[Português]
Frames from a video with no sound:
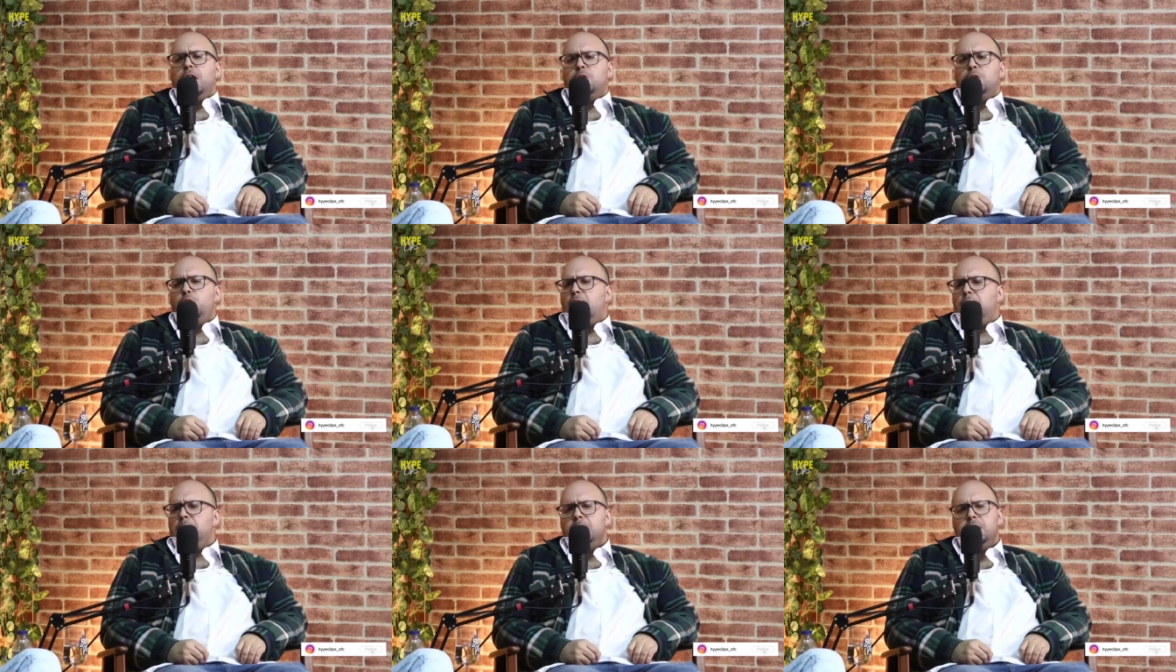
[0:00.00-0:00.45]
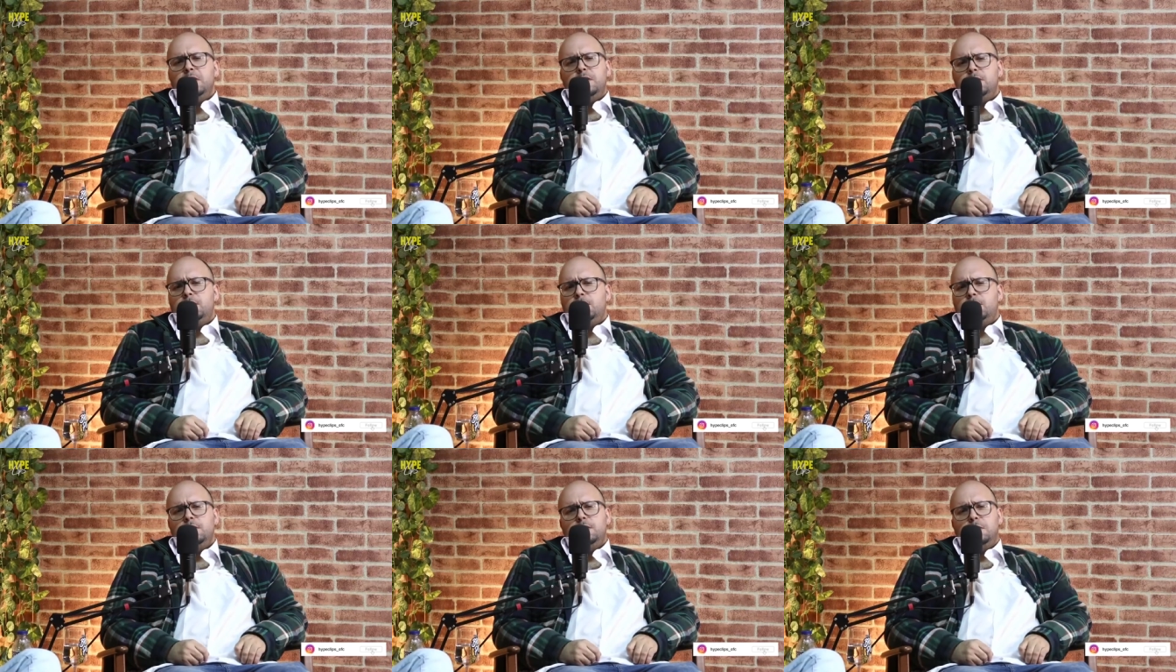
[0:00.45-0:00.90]

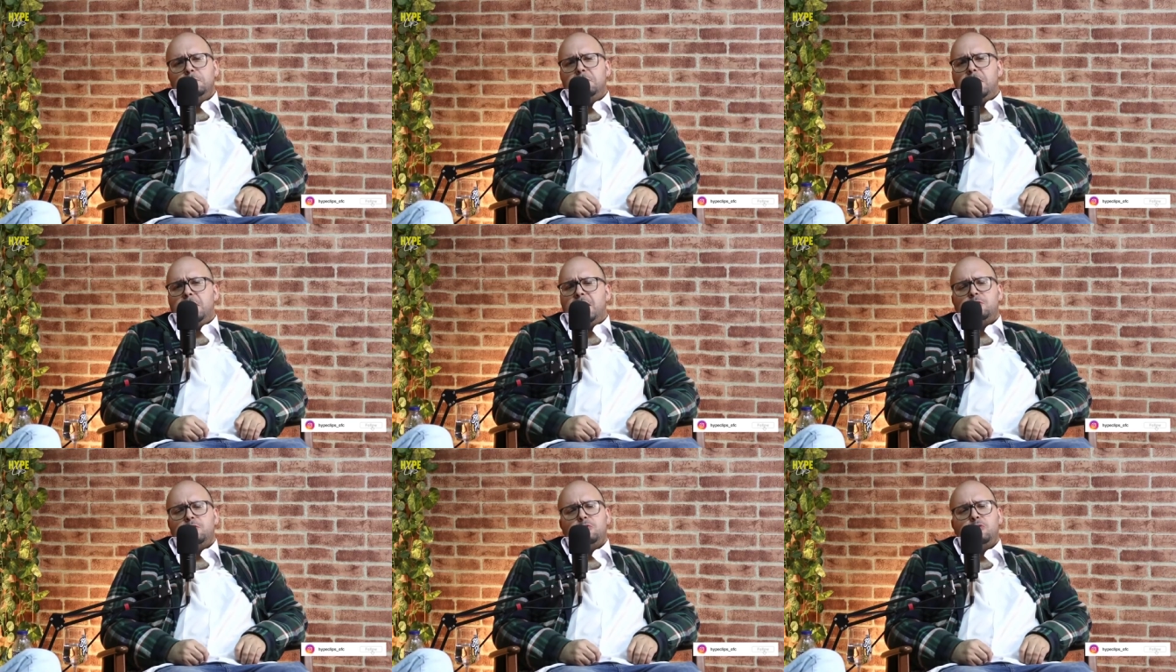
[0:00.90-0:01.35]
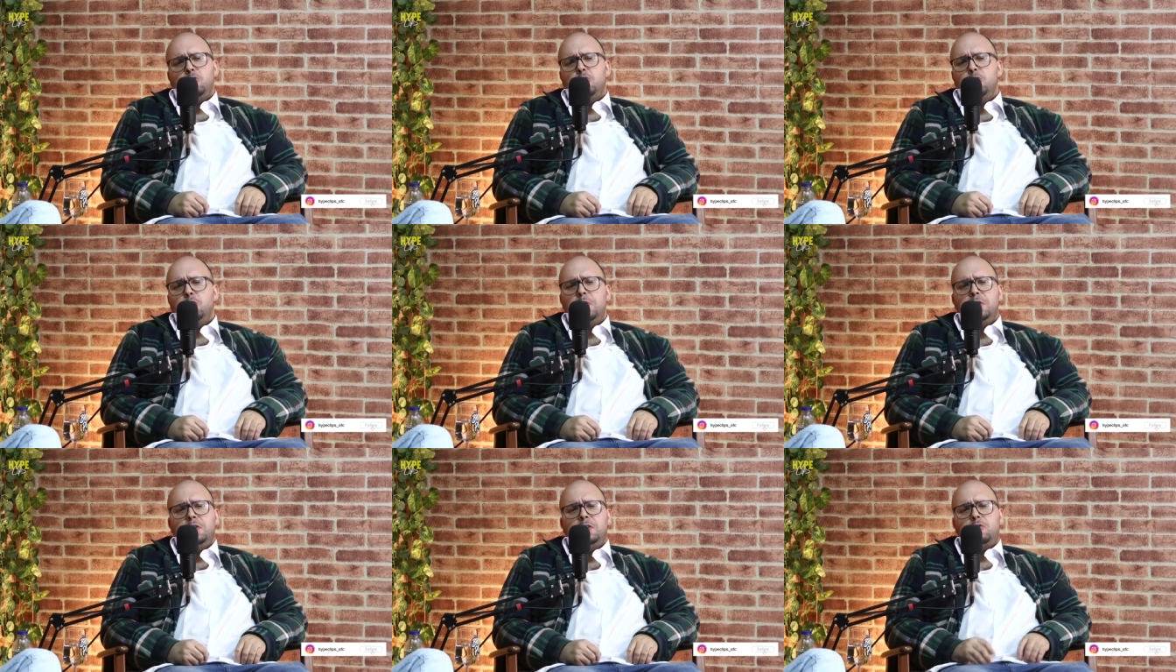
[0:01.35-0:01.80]
atualmente, pá, estou
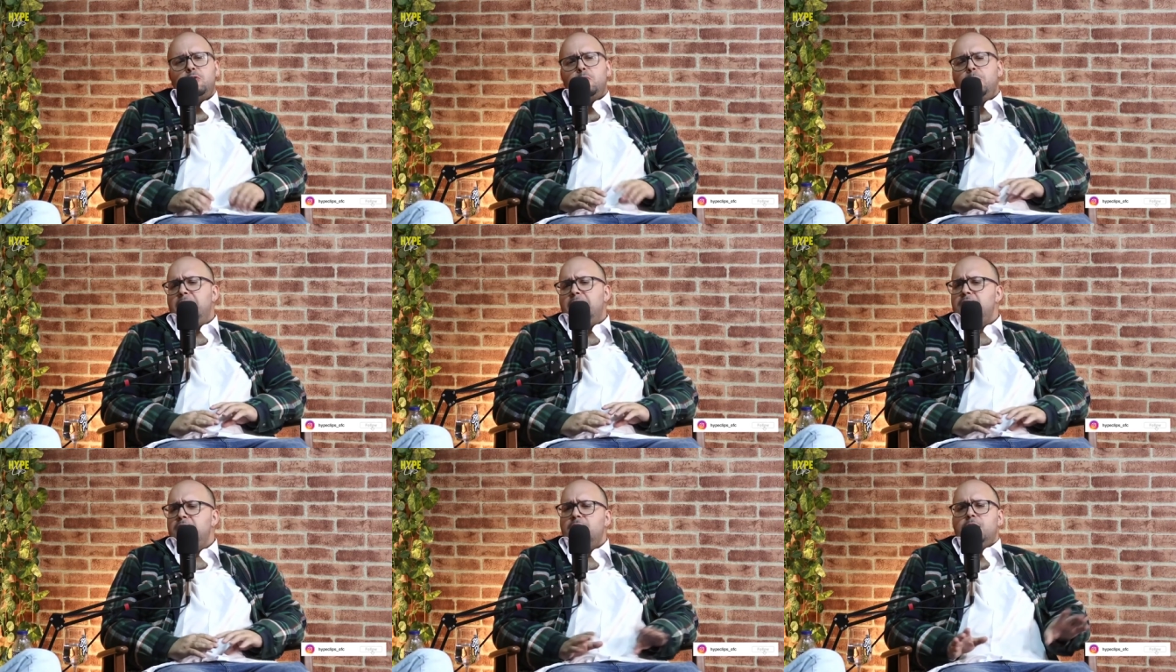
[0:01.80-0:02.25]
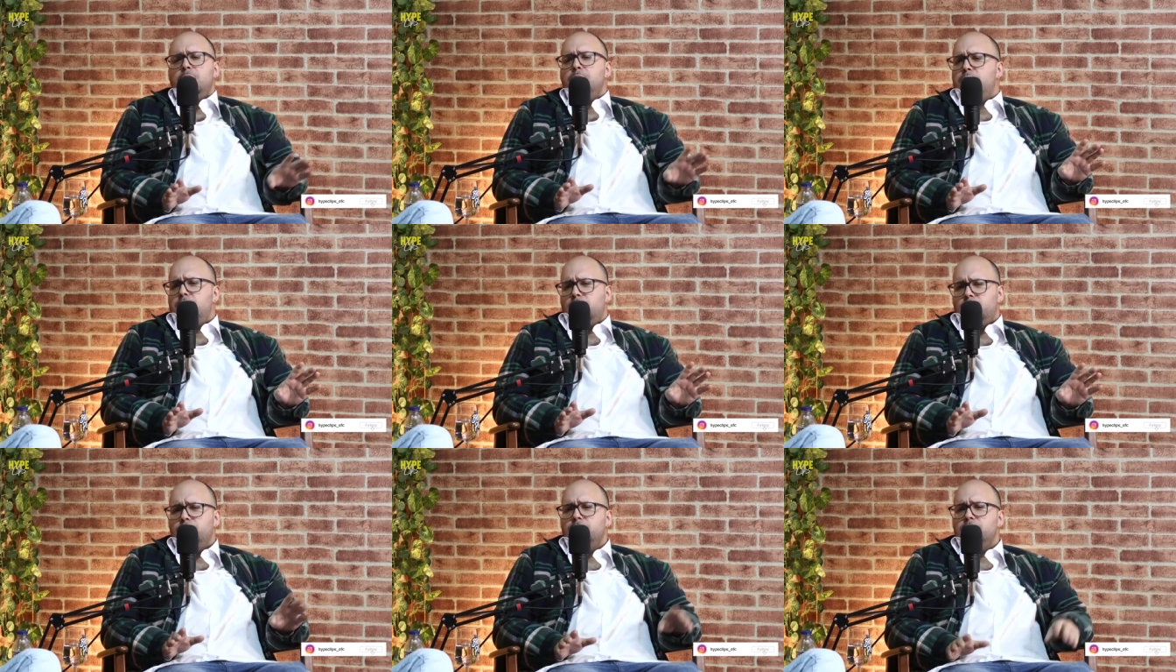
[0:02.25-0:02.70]
numa de comédia de
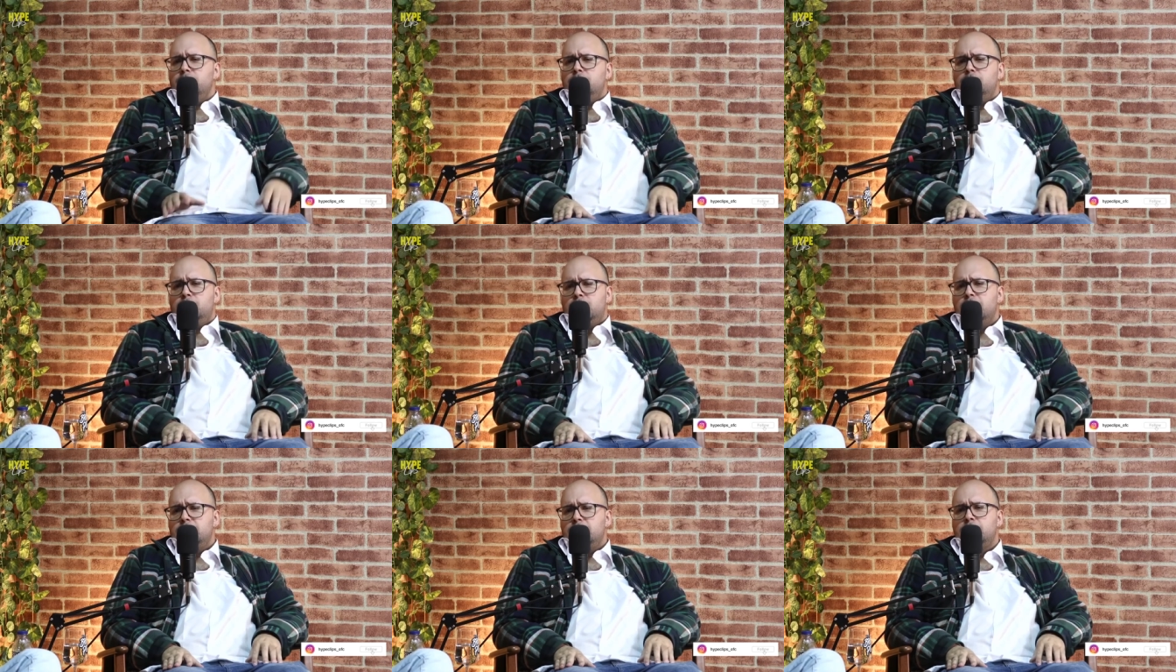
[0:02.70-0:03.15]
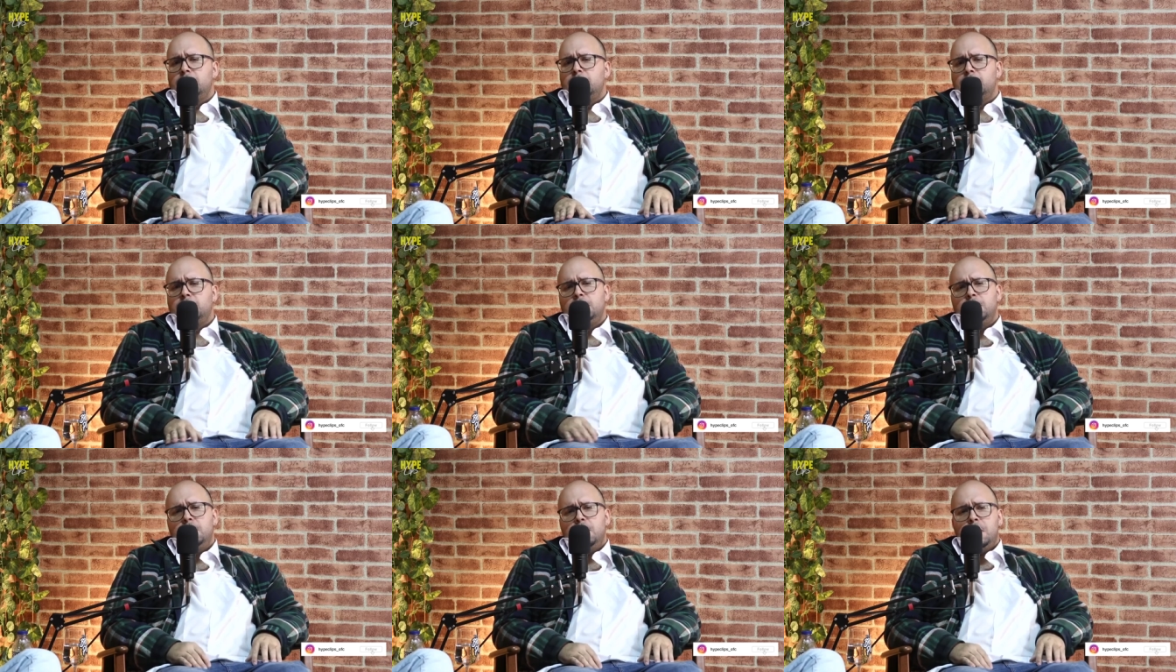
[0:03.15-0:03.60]
improviso, estás a
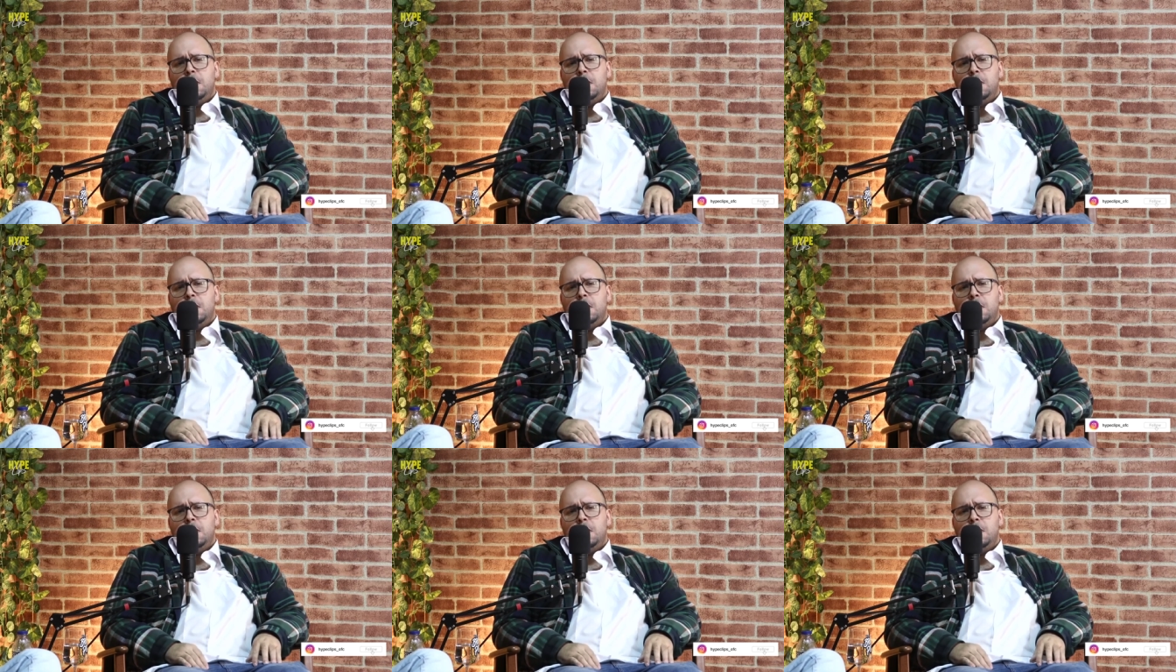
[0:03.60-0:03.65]
ver?